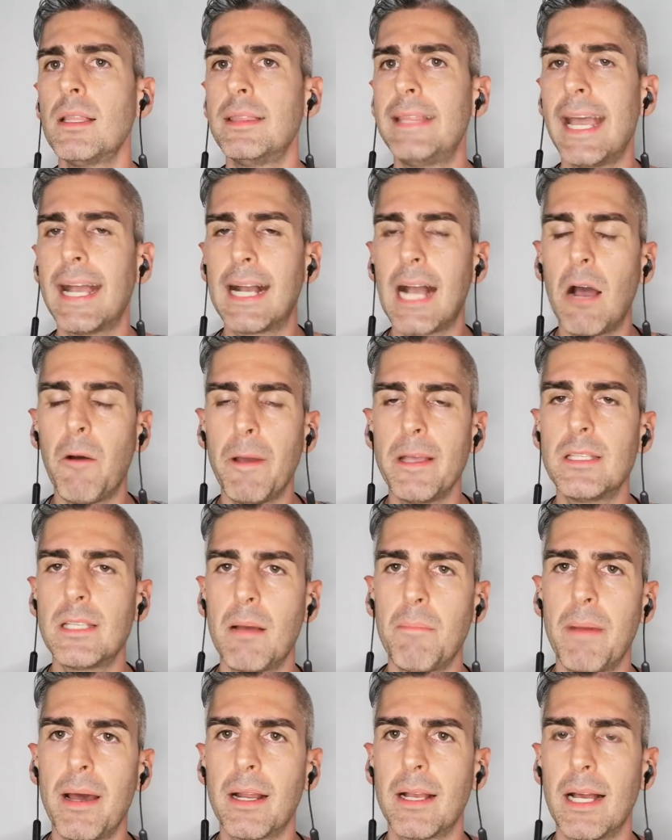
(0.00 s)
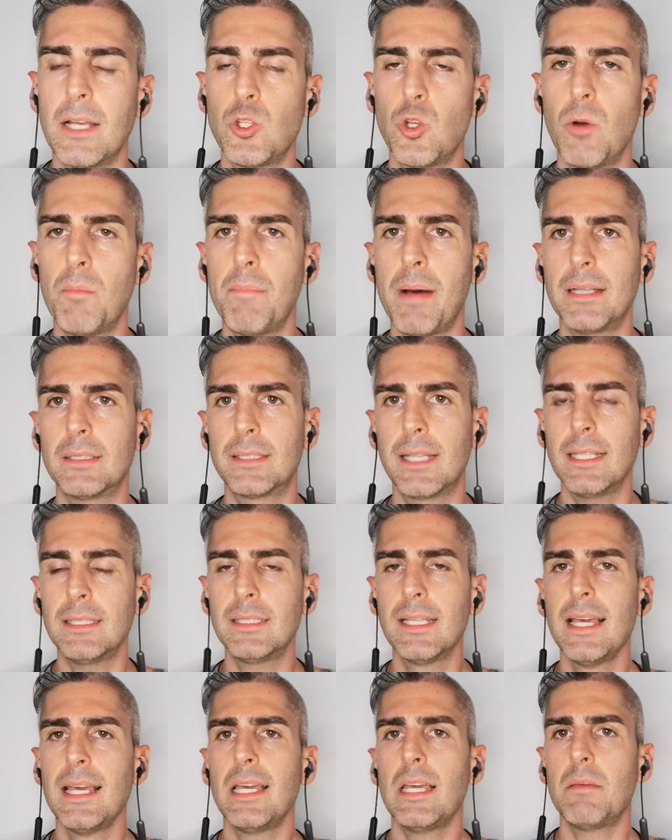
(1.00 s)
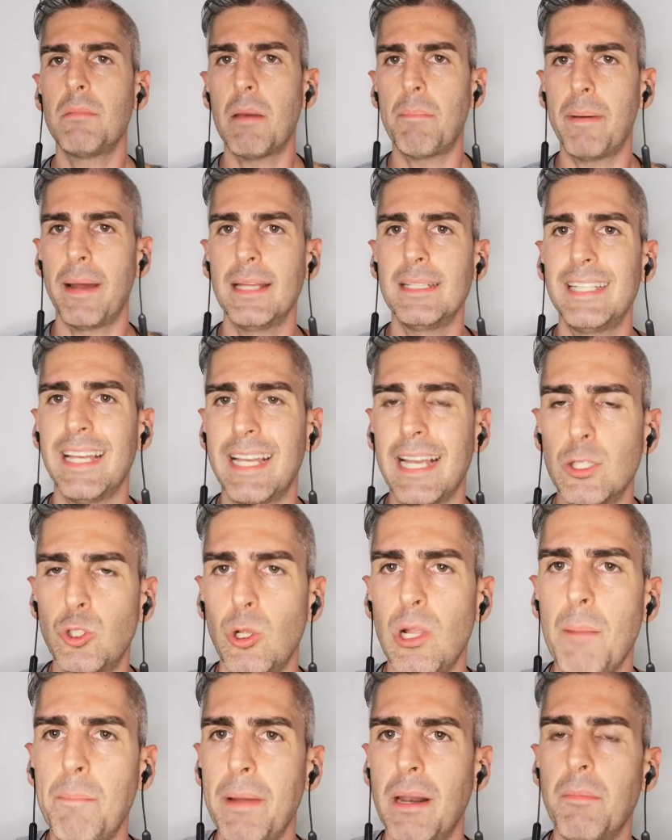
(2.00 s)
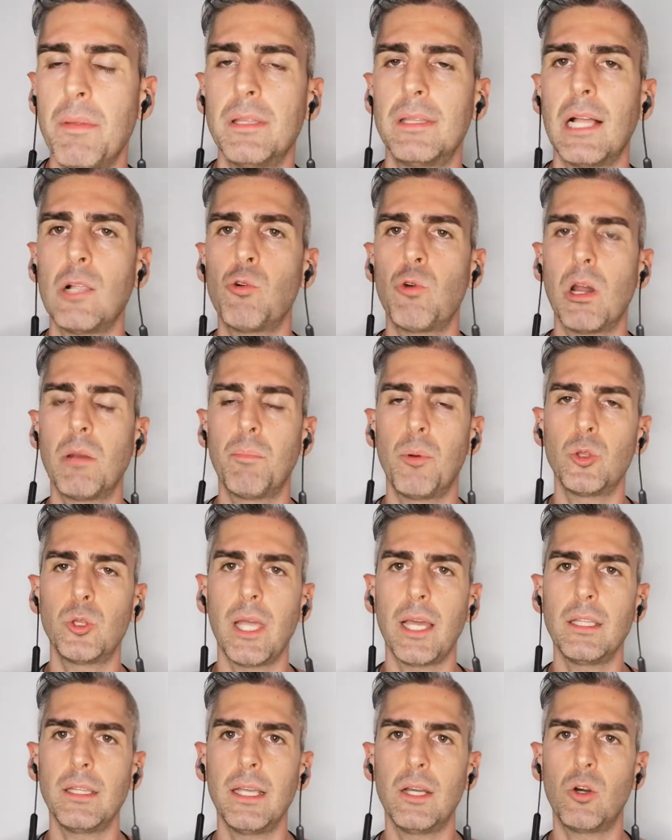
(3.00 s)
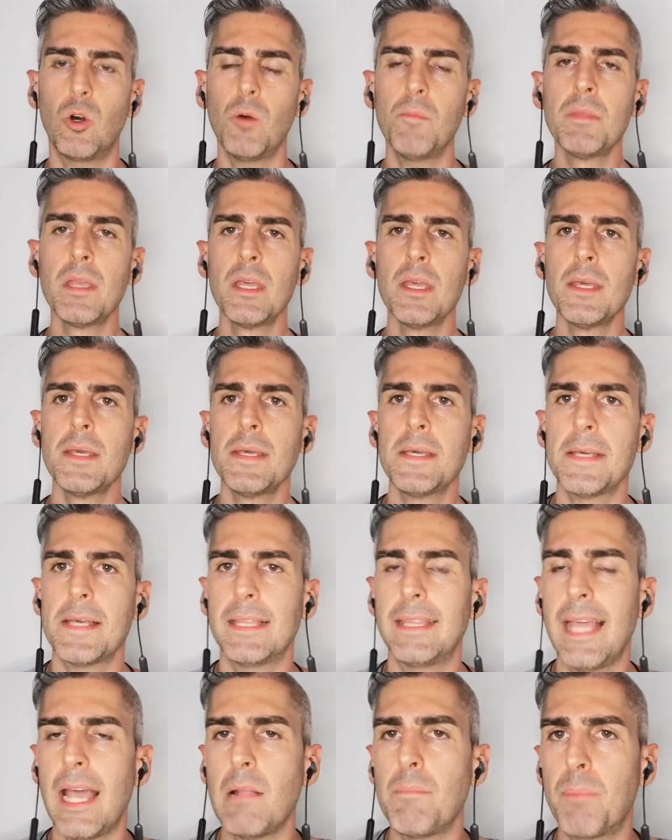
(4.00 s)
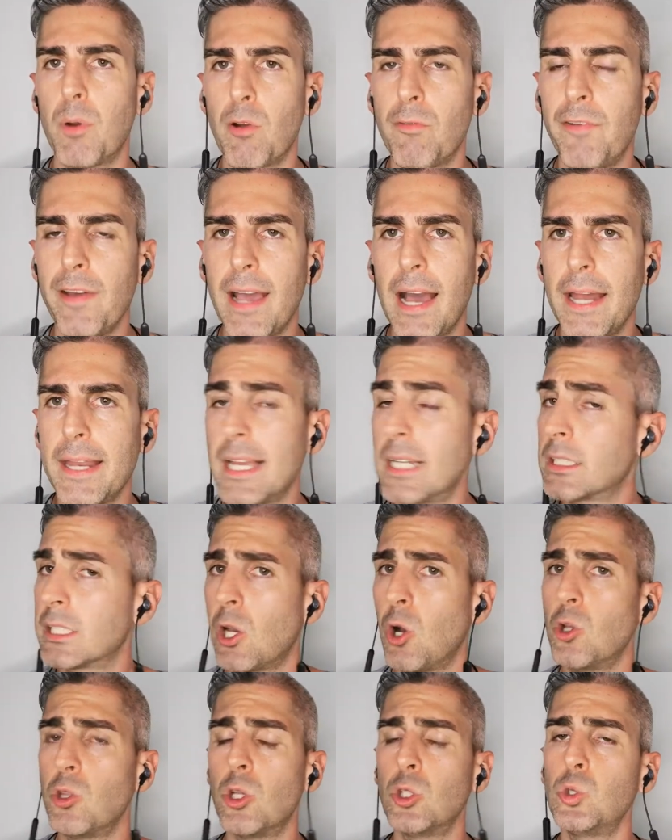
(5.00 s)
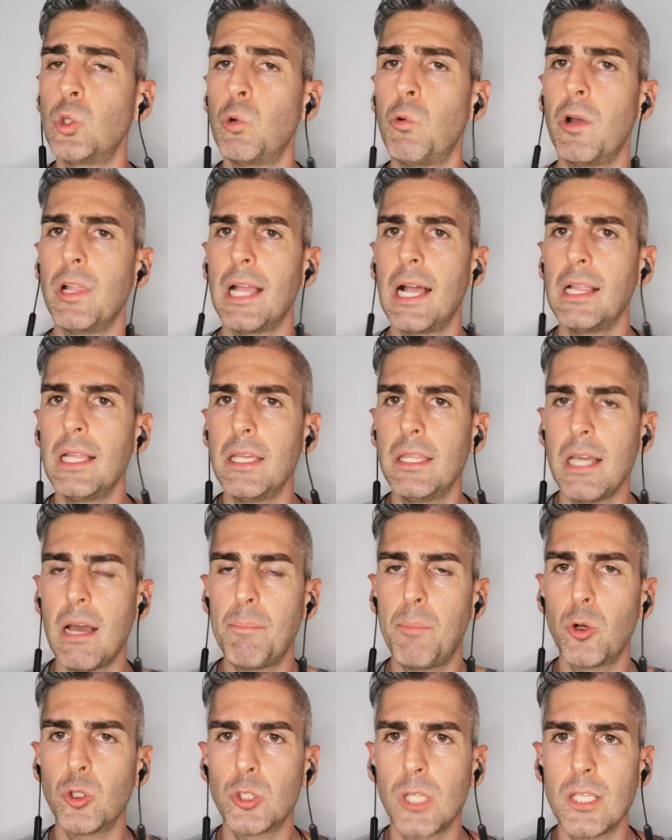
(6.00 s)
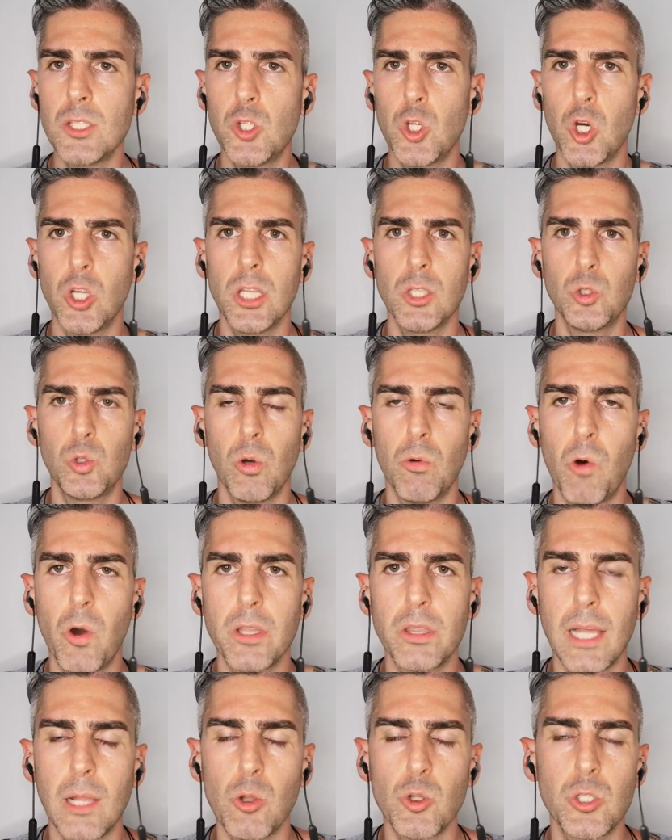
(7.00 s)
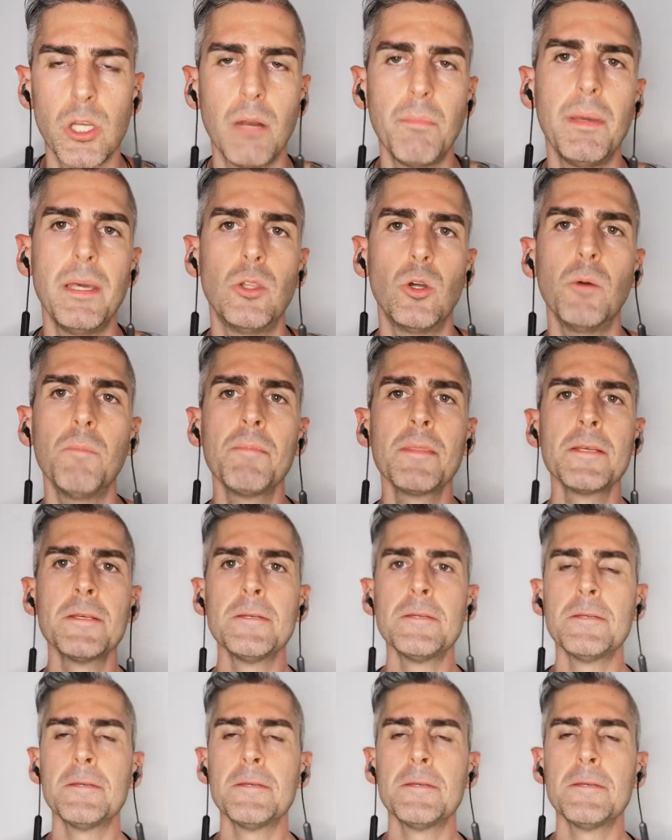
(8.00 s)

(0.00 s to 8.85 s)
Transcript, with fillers: De cabeza marca John Vázquez y me parece que eso le permite al cuerpo técnico eh, del profe Arias, que hoy no estuvo en la línea por sanción, estuvo Italo Servino,